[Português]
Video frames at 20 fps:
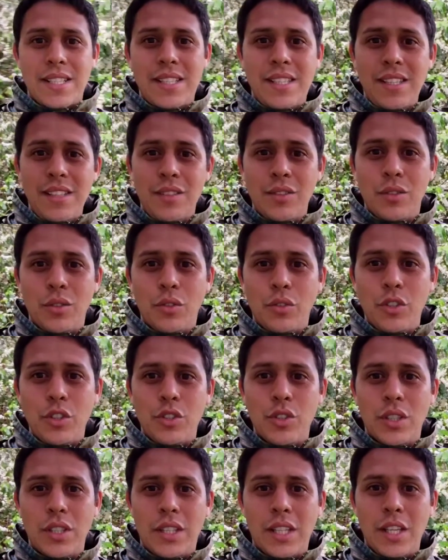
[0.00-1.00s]
aí no
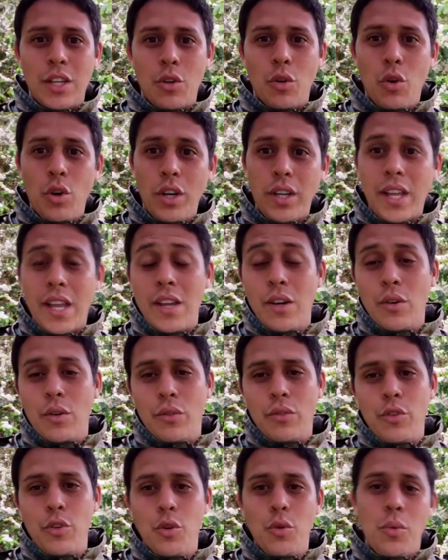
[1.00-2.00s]
vídeo anterior, quem
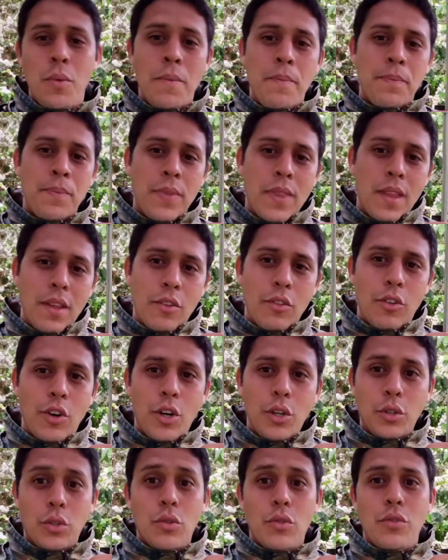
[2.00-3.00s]
não viu,
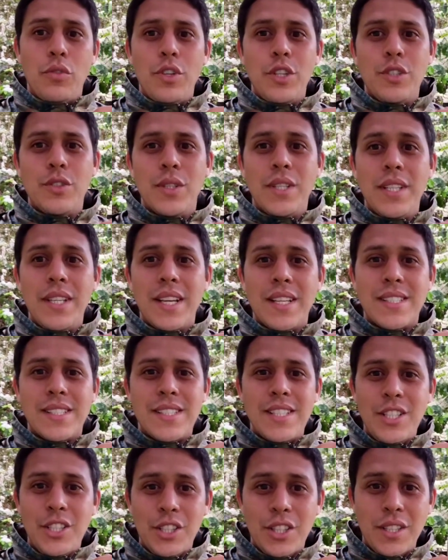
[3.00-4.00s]
volta um vídeo aí,
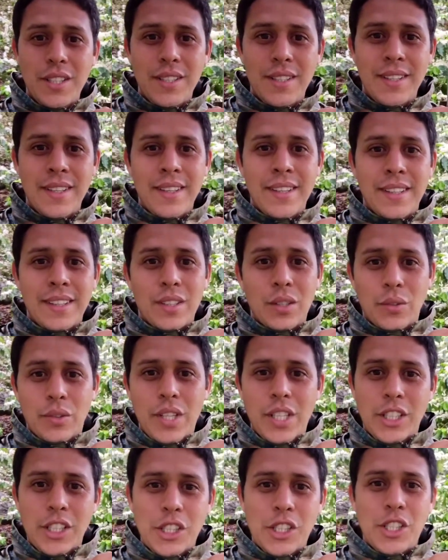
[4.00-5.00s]
assista. Não
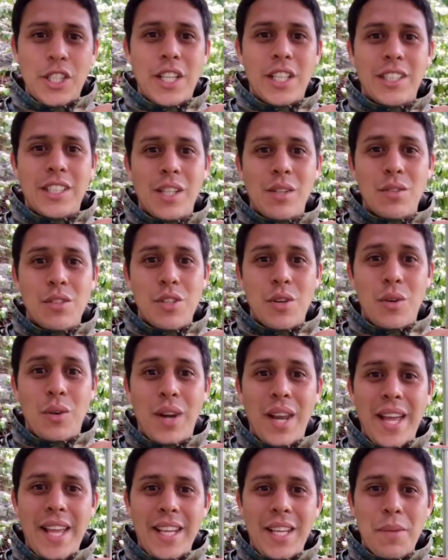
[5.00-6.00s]
deixa de deixar o seu
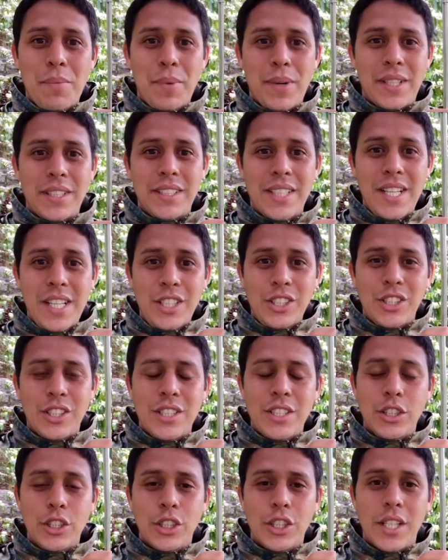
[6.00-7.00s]
like pra gente,
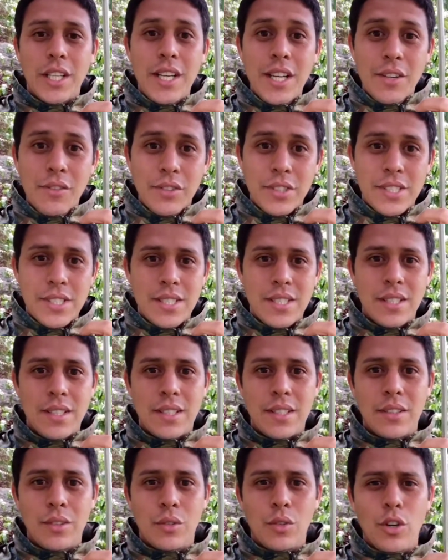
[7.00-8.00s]
inscreva-se
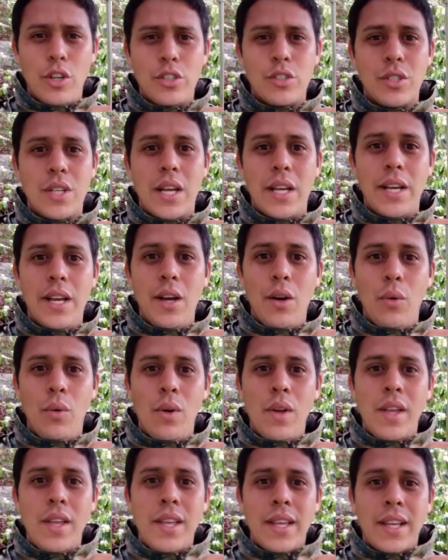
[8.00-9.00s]
no nosso canal.
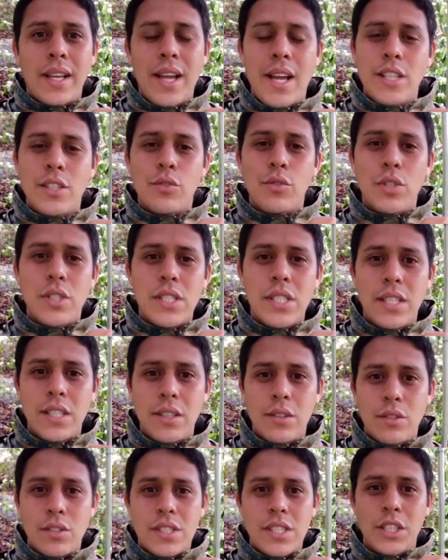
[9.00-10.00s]
Caso você
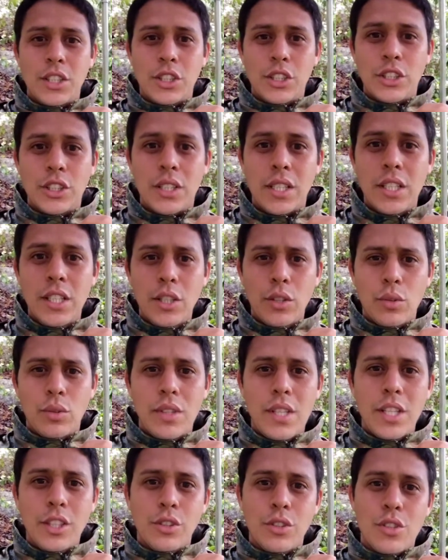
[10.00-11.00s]
ainda não seja inscrito,
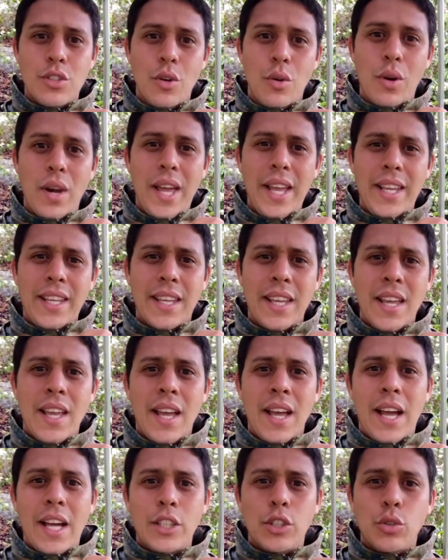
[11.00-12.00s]
deixa o seu like,
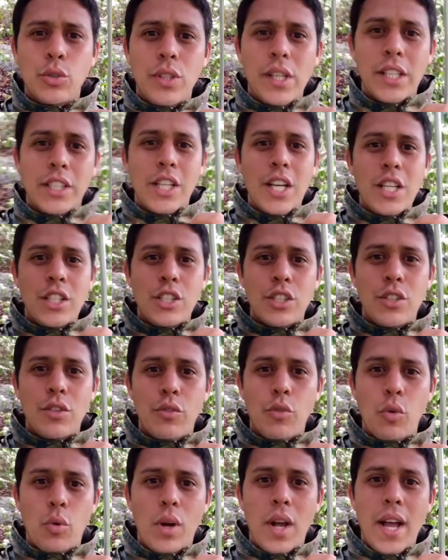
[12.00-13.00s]
ajuda a gente a
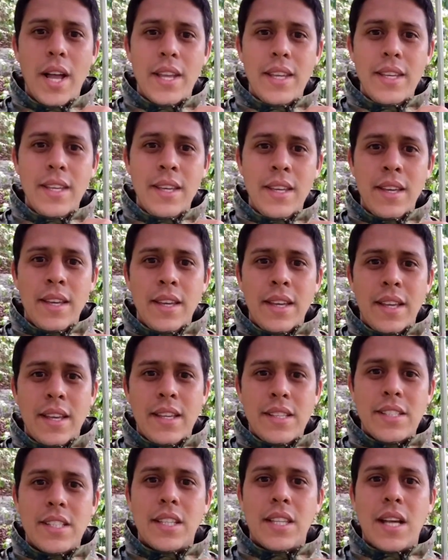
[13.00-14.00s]
divulgar aí
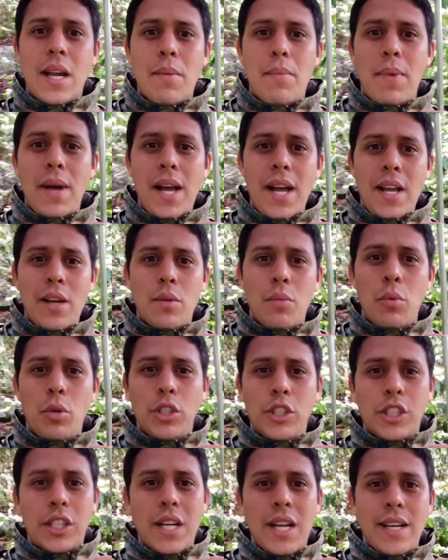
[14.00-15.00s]
esse trabalho,
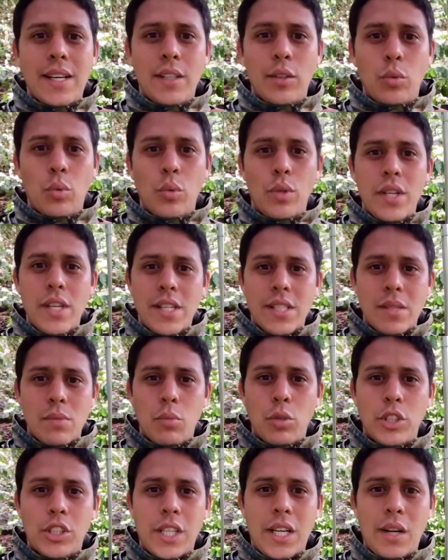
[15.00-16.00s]
mostrar a natureza,
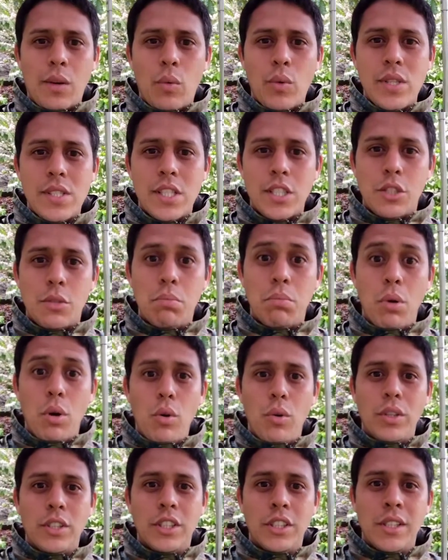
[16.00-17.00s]
mostrar coisas
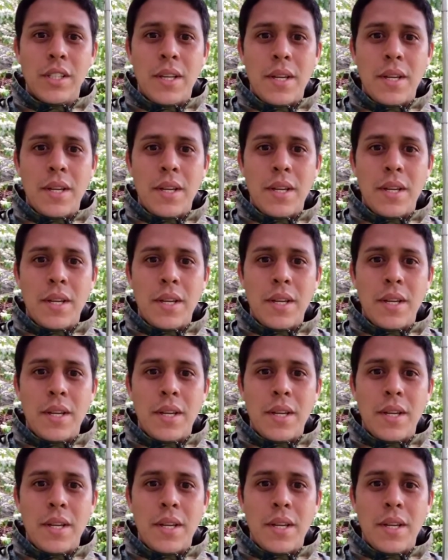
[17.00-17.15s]
boas